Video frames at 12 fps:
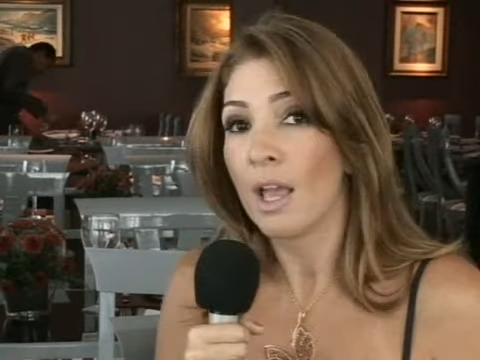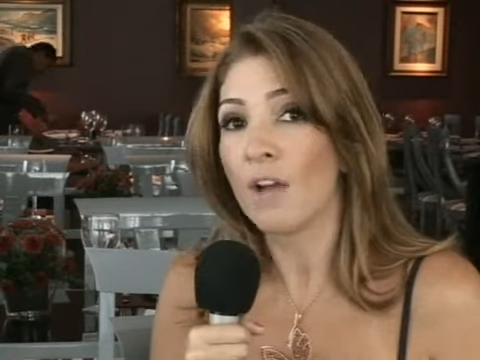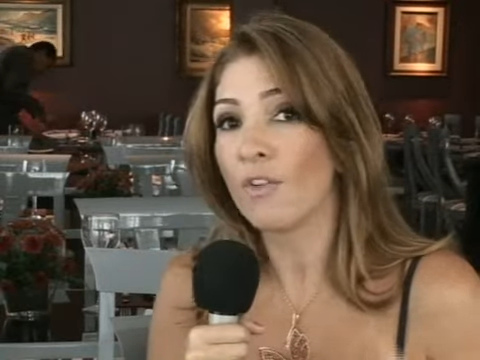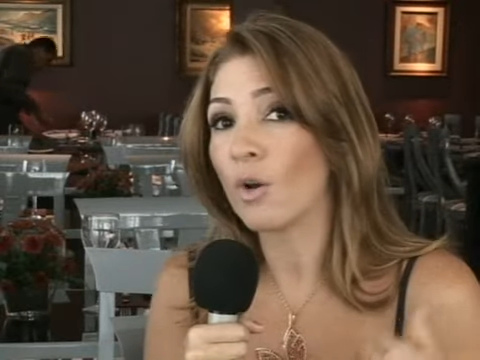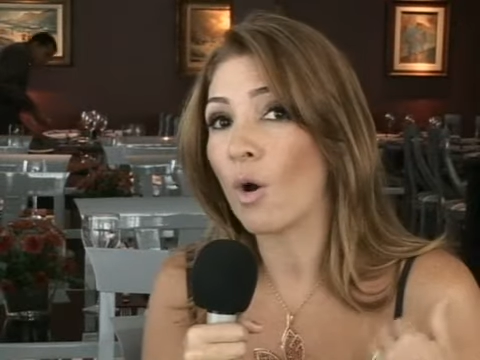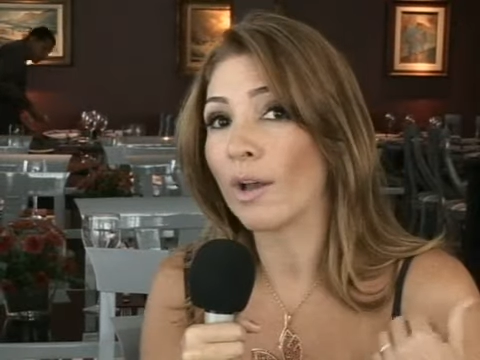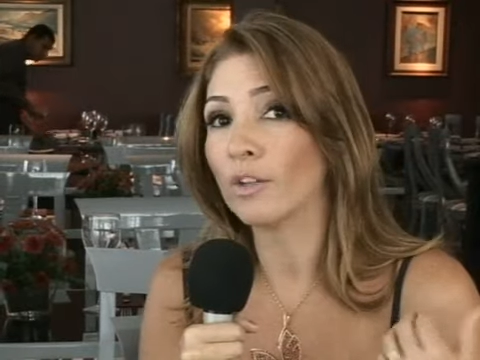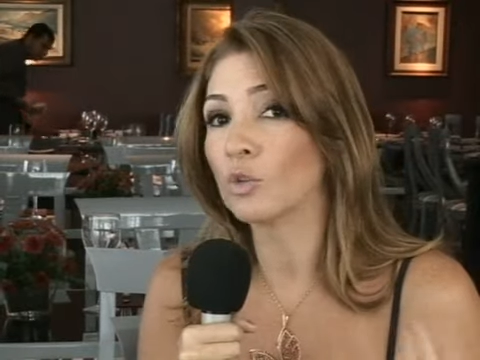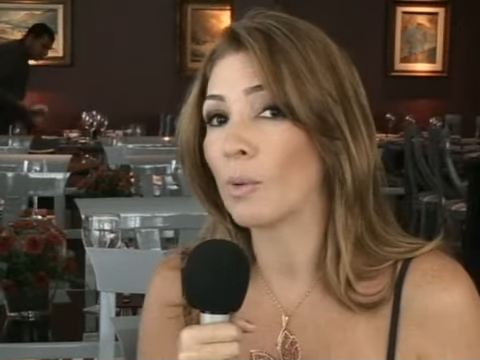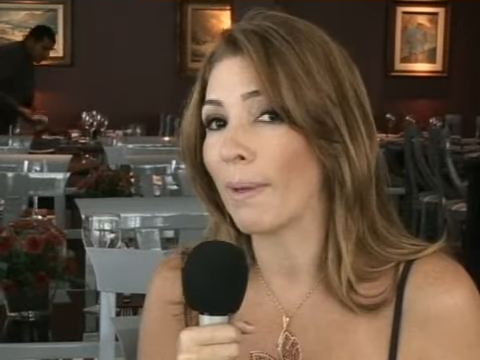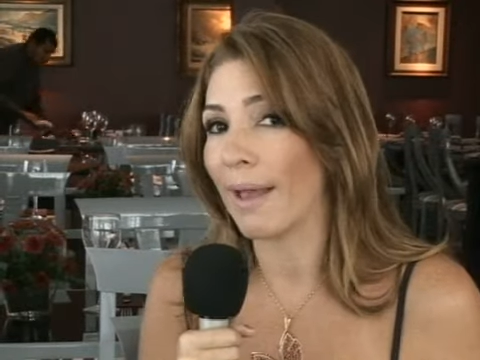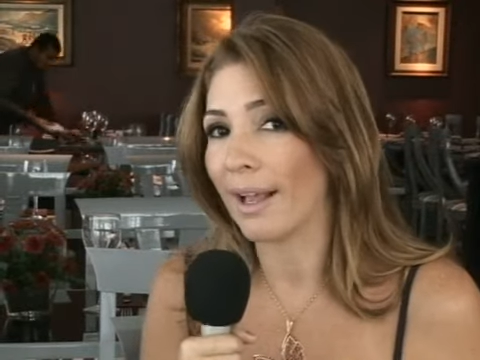Eu vou em qualquer outro
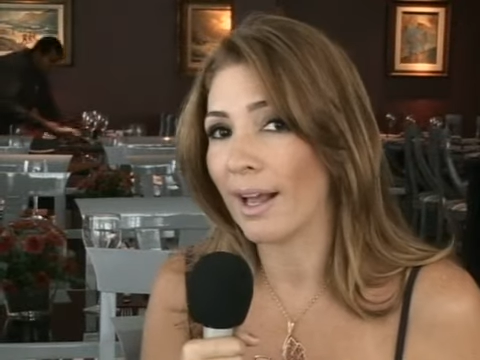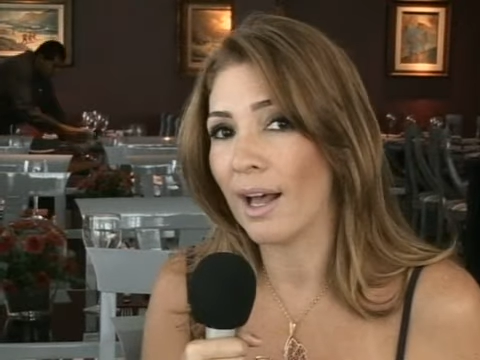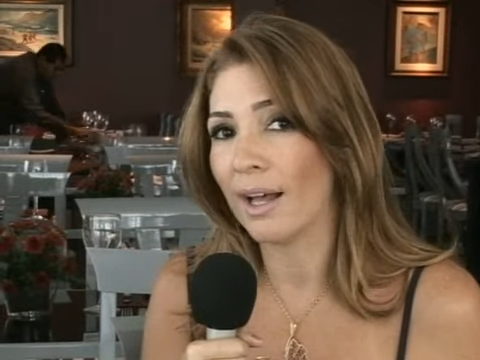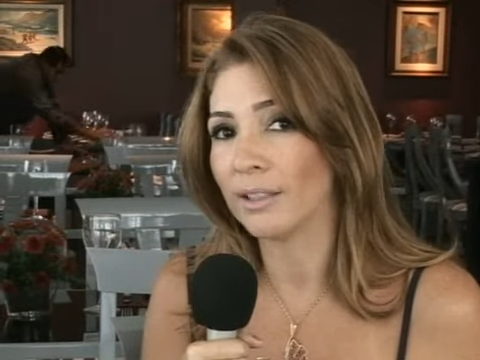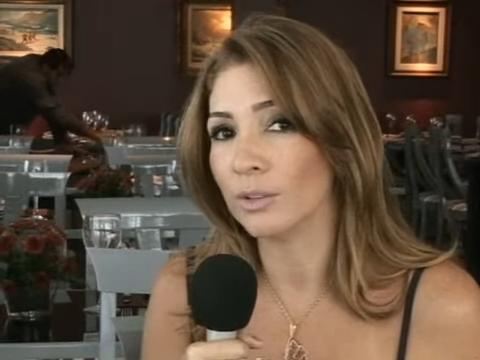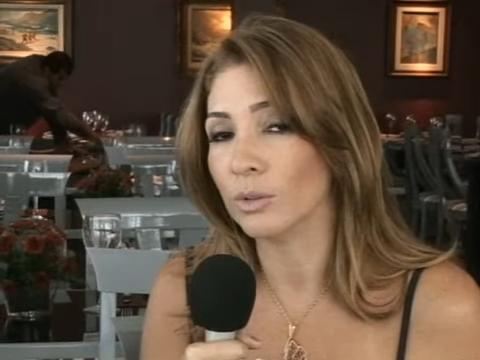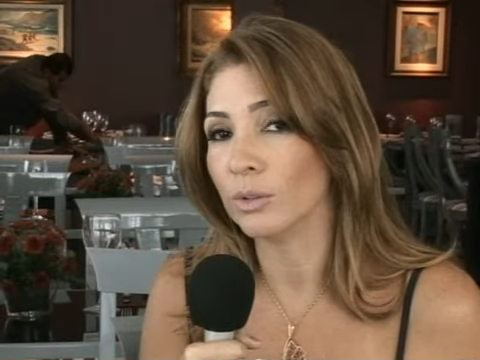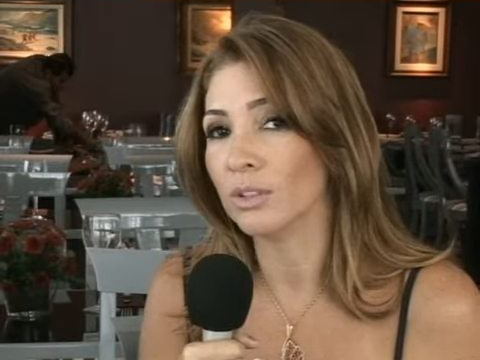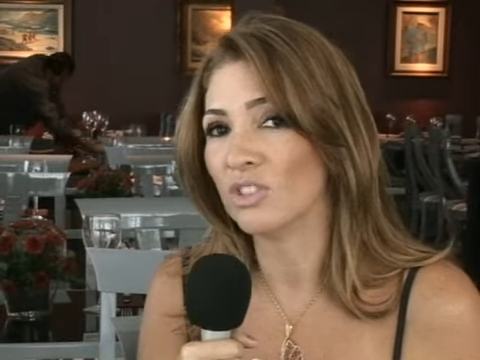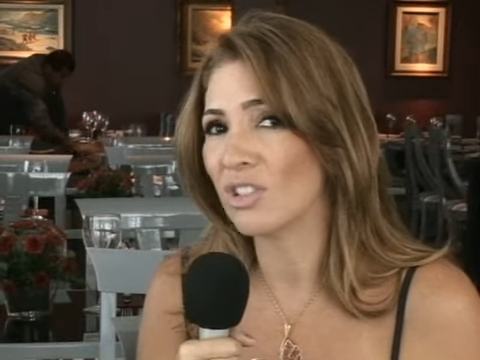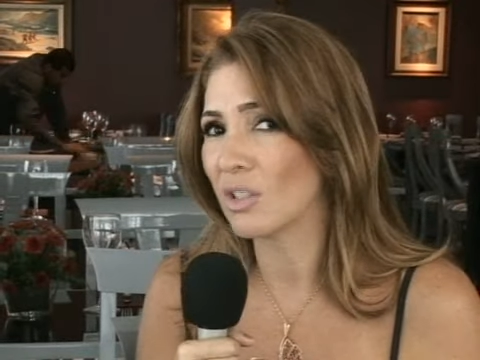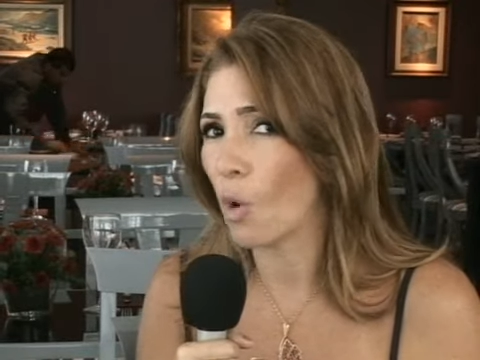supermercado,
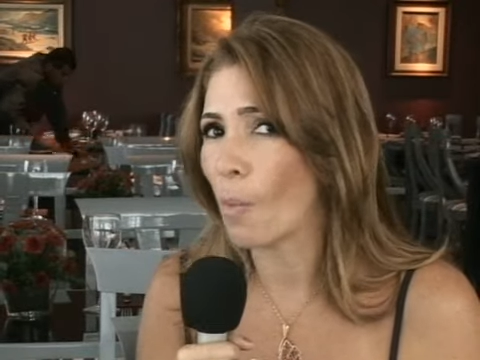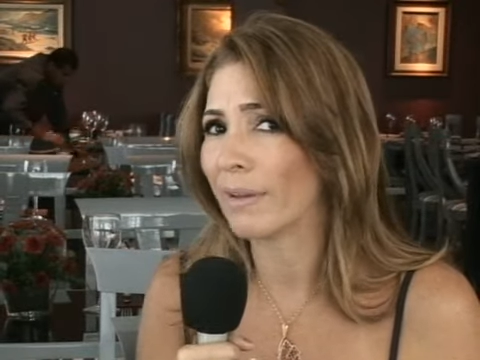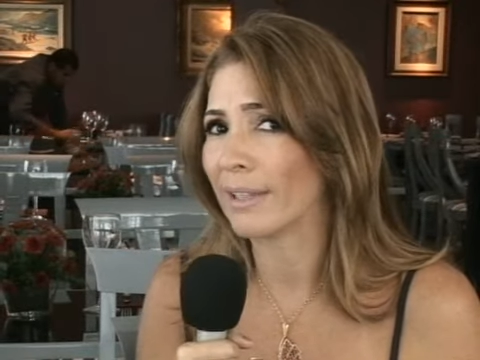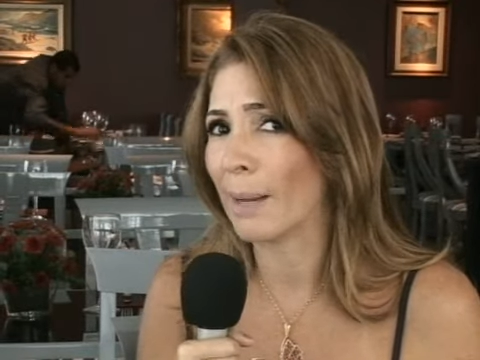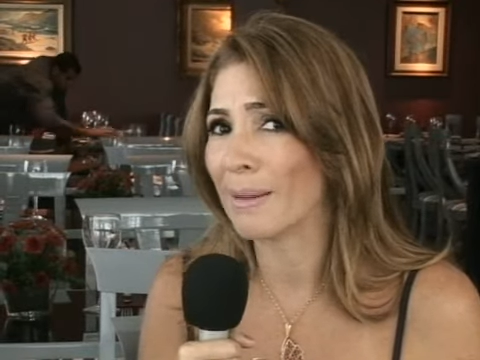desculpa, tá?